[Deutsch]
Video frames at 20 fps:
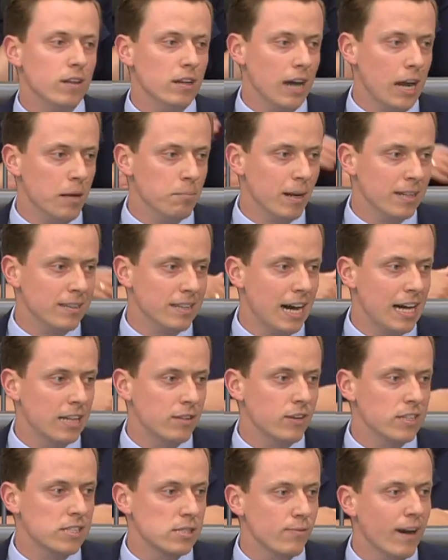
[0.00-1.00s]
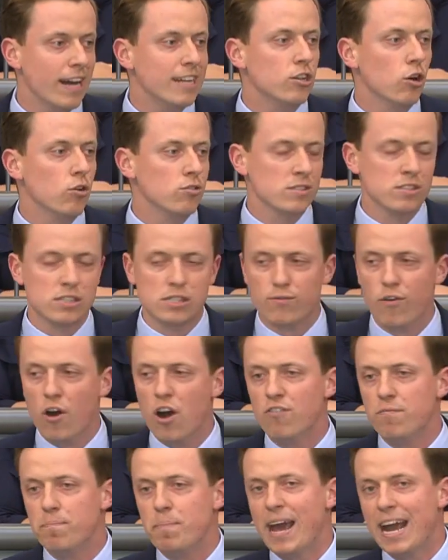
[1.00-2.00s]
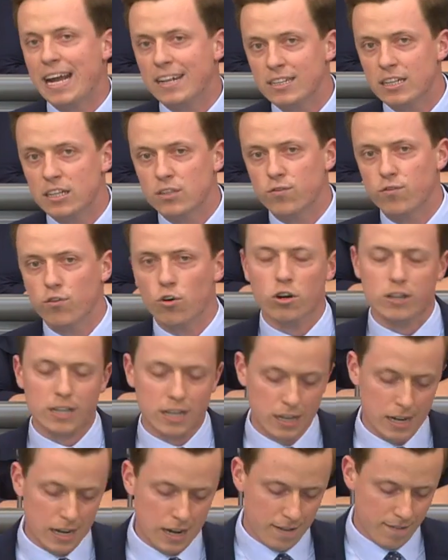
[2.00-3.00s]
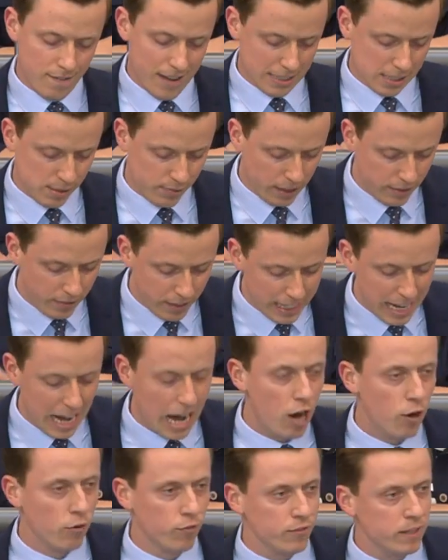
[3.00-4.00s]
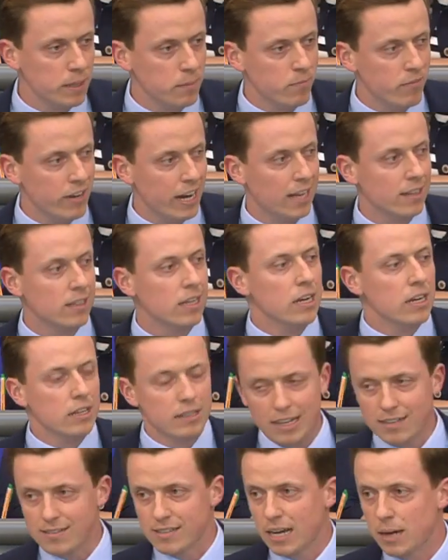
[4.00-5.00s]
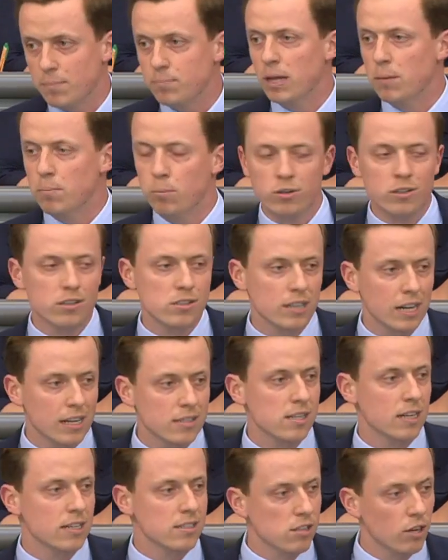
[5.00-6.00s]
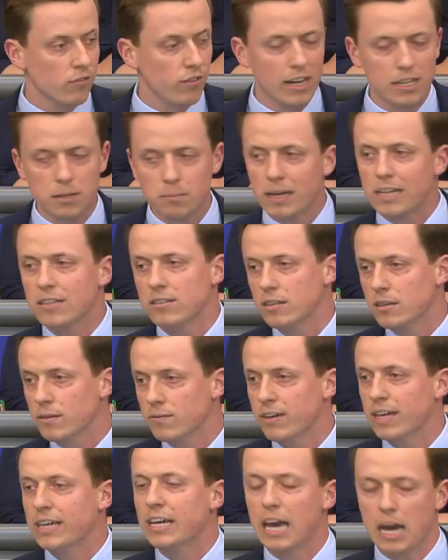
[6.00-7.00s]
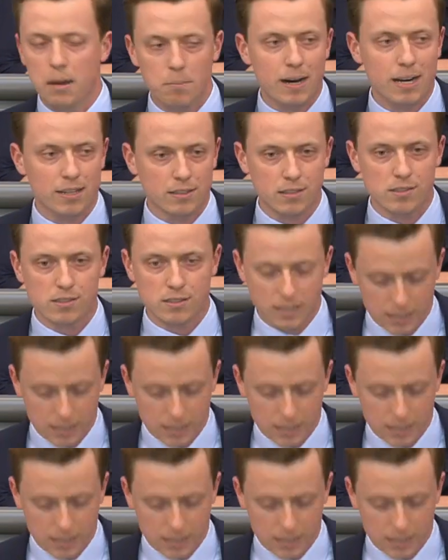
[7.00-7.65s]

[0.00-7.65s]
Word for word: ein Mandat, was 2012 beendet wurde, was wir wieder aufnehmen werden. Deshalb, der Bundeskanzler ist auf einem richtigen Weg. Er macht es